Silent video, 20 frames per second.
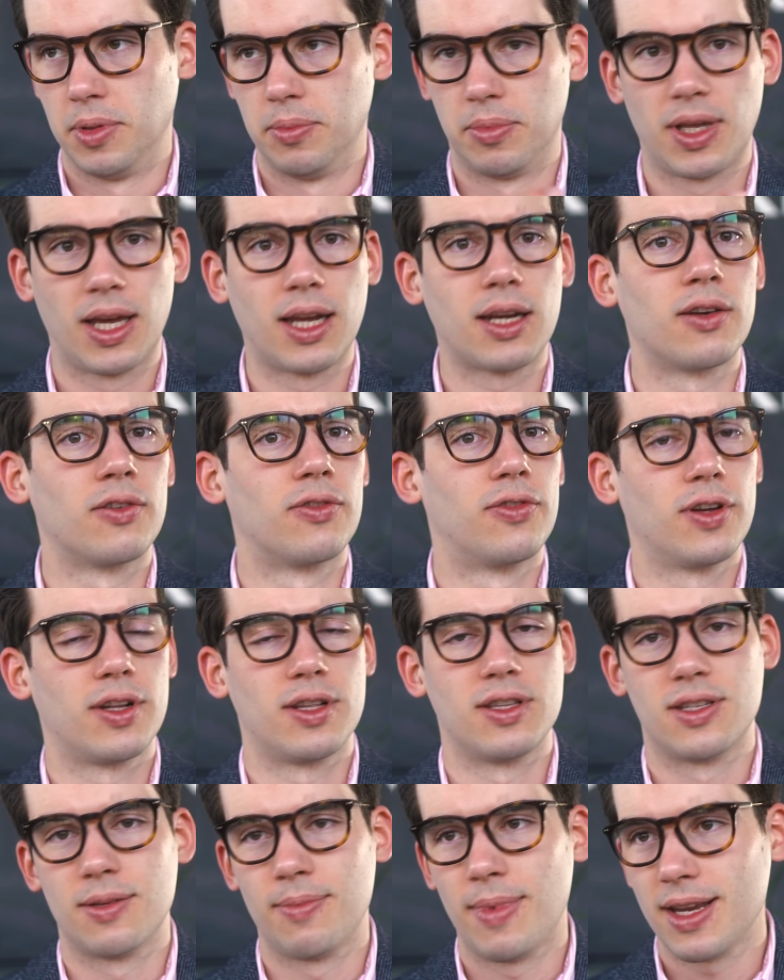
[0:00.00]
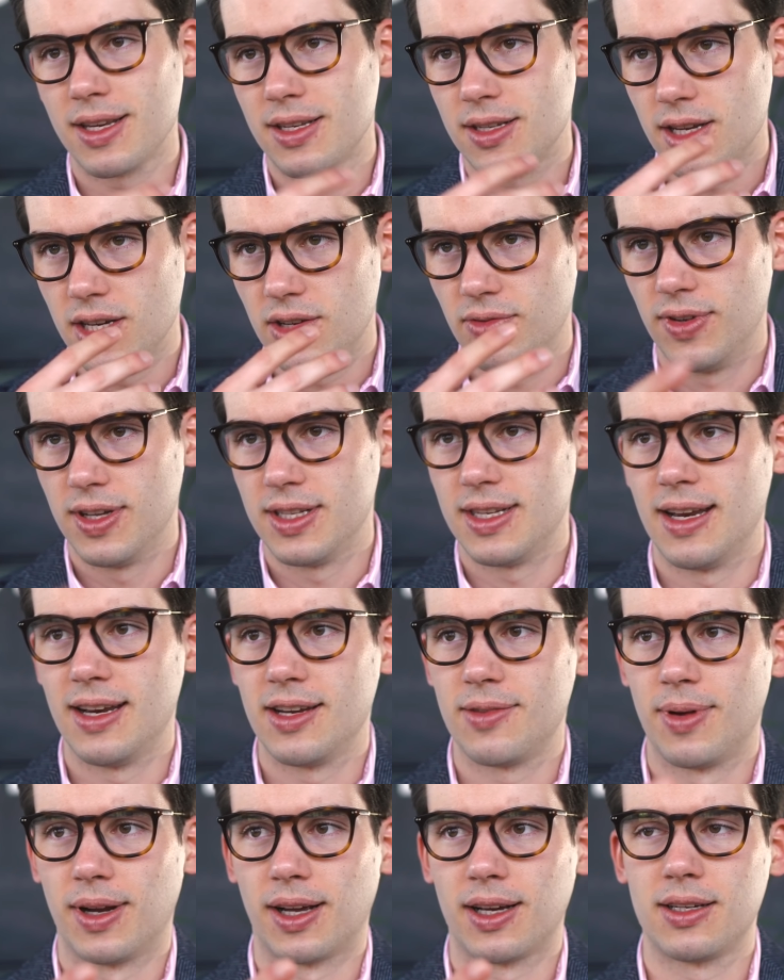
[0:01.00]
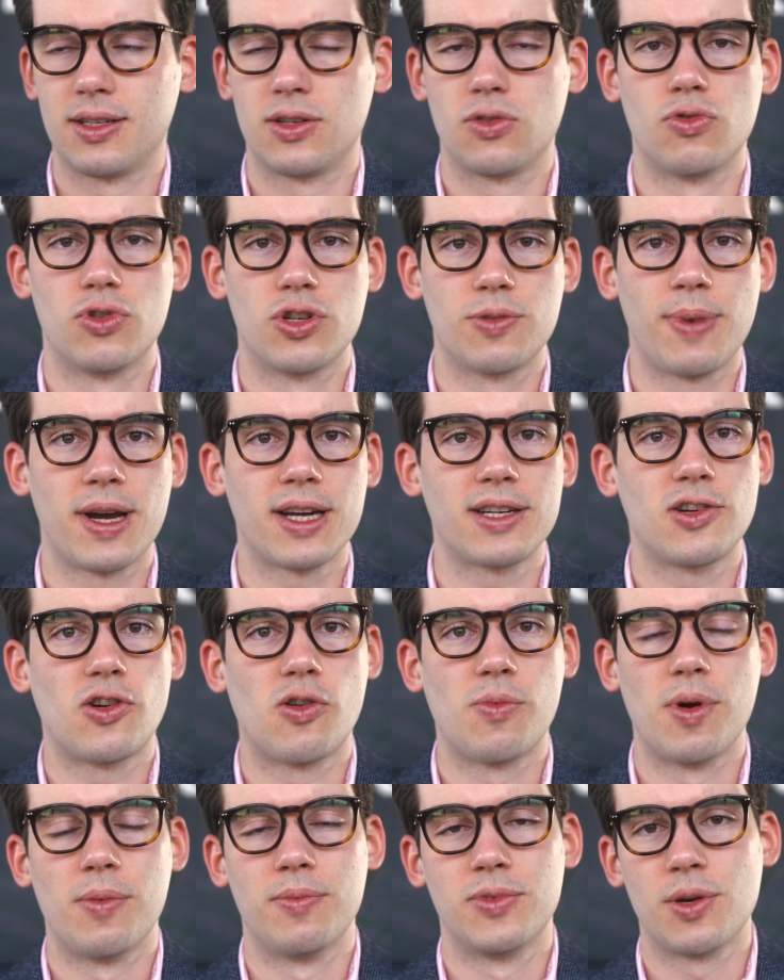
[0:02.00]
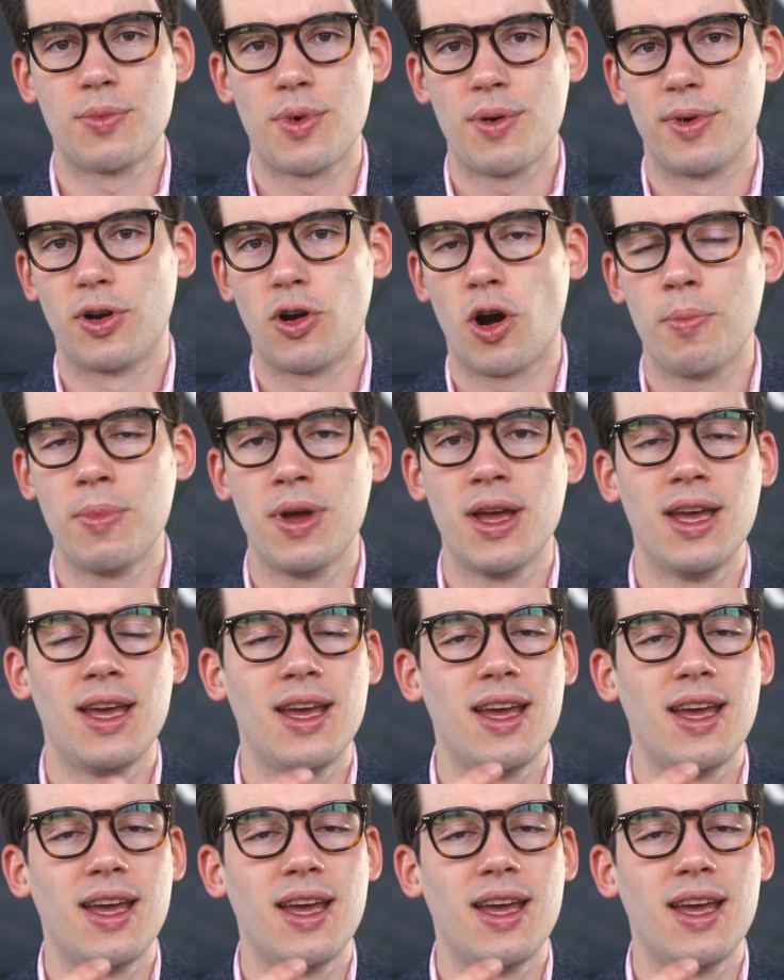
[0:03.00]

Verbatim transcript: im dritten, vierten Semester, ich will jetzt endlich mal ein richtig gutes Praktikum im Sommer bekommen